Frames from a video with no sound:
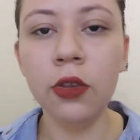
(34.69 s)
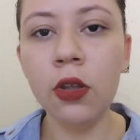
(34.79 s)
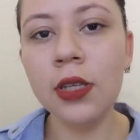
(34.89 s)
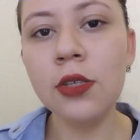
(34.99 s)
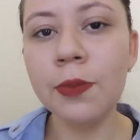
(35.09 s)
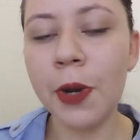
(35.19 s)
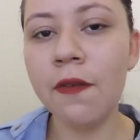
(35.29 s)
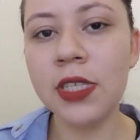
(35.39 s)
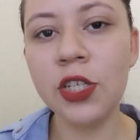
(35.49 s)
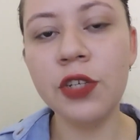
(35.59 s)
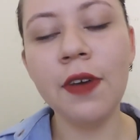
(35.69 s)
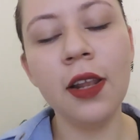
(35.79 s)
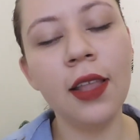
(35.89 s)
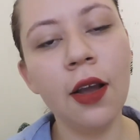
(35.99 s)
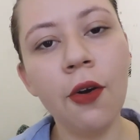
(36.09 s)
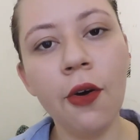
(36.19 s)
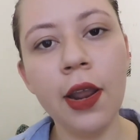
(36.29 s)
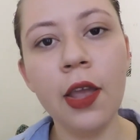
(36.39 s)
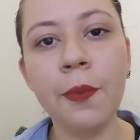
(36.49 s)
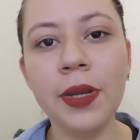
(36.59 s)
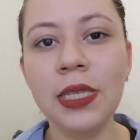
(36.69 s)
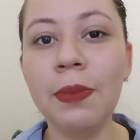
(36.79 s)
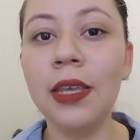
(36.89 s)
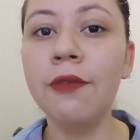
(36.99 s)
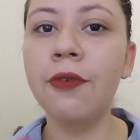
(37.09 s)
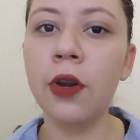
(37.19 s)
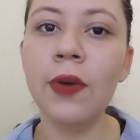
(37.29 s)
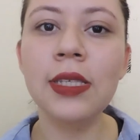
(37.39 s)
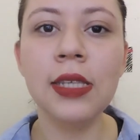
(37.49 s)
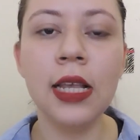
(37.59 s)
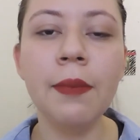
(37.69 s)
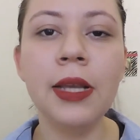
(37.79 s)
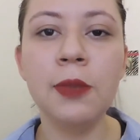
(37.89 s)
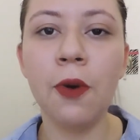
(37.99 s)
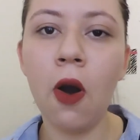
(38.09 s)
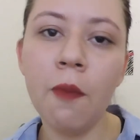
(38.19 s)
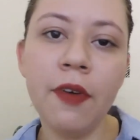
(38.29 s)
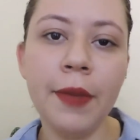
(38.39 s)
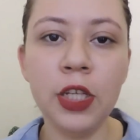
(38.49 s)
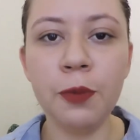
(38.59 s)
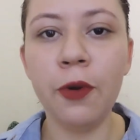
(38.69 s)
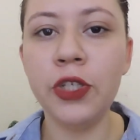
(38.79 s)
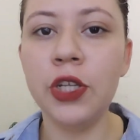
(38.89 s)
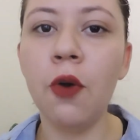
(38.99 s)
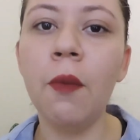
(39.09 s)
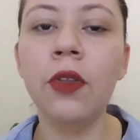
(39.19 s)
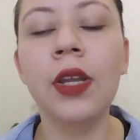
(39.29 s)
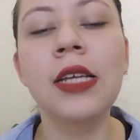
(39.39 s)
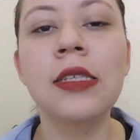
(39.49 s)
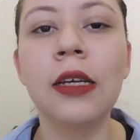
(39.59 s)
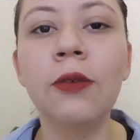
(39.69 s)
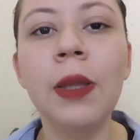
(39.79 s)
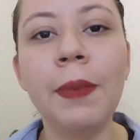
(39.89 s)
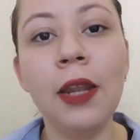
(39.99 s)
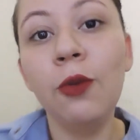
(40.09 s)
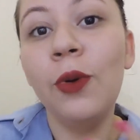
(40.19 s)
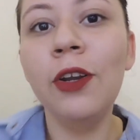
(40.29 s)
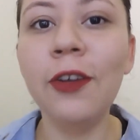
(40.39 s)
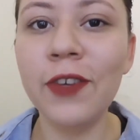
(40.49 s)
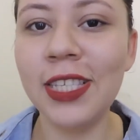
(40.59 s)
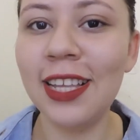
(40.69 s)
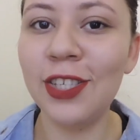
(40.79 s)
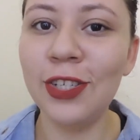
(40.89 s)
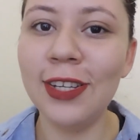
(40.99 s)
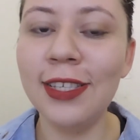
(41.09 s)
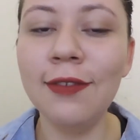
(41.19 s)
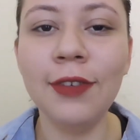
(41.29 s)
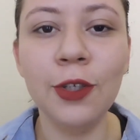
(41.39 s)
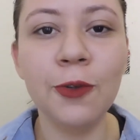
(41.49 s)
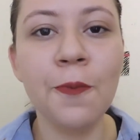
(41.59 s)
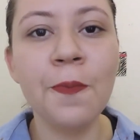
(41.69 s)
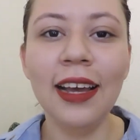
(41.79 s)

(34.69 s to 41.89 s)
Todas as provas que tiveram até agora, eu percebi que foram assim, mas obviamente pode ter uma alteração dependendo do ano que você está assistindo esse vídeo.